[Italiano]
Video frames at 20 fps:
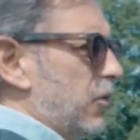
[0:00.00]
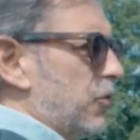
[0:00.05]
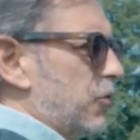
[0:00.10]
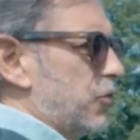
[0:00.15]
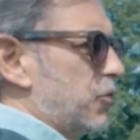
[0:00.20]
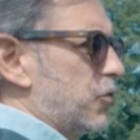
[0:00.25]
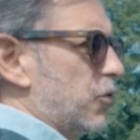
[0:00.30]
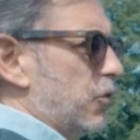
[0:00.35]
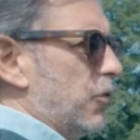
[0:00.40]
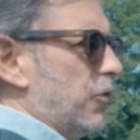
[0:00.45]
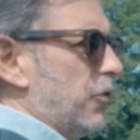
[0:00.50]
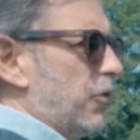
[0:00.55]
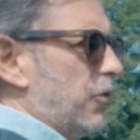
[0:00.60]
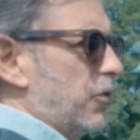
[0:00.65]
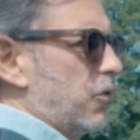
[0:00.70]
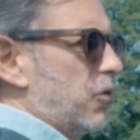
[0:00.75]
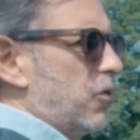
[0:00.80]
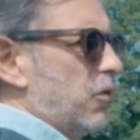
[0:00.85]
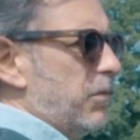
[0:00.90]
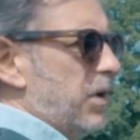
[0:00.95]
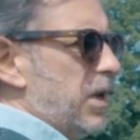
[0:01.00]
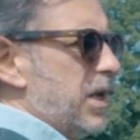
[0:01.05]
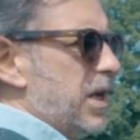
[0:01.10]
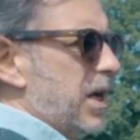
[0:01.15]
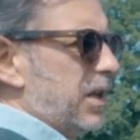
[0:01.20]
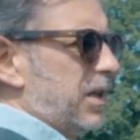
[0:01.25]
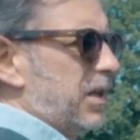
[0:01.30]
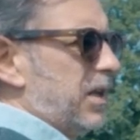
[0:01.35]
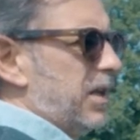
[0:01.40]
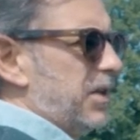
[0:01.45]
sono come gli
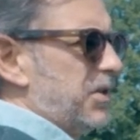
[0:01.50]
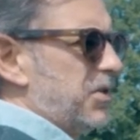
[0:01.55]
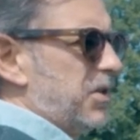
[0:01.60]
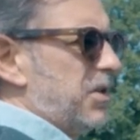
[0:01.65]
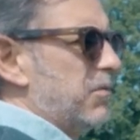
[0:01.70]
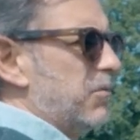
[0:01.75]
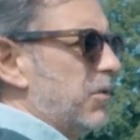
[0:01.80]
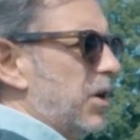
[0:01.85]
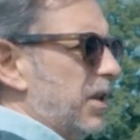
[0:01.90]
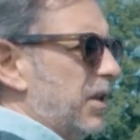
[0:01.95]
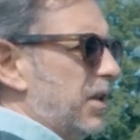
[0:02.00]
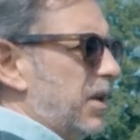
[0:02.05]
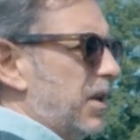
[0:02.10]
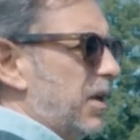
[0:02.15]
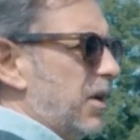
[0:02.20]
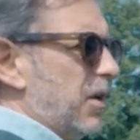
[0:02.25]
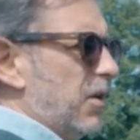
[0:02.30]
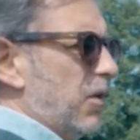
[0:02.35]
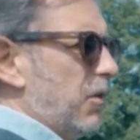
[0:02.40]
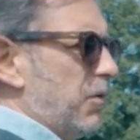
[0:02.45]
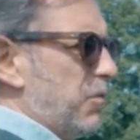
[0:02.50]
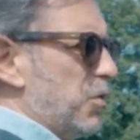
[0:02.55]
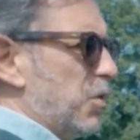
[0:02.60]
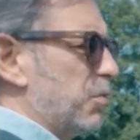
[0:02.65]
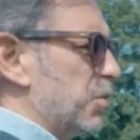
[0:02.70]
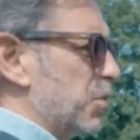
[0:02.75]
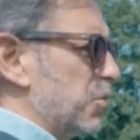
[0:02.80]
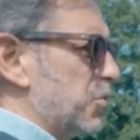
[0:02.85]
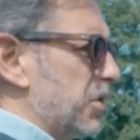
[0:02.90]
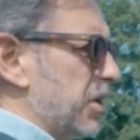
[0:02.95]
altri legittimanti che ho in mio
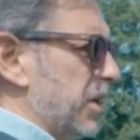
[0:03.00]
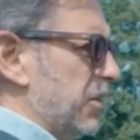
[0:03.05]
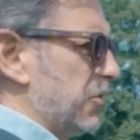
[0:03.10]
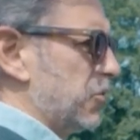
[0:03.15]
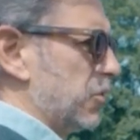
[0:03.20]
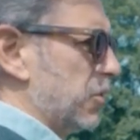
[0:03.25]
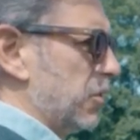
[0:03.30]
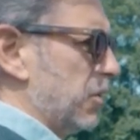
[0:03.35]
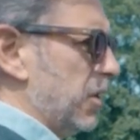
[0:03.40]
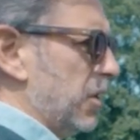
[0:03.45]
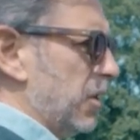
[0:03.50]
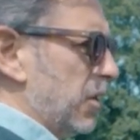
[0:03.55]
possesso.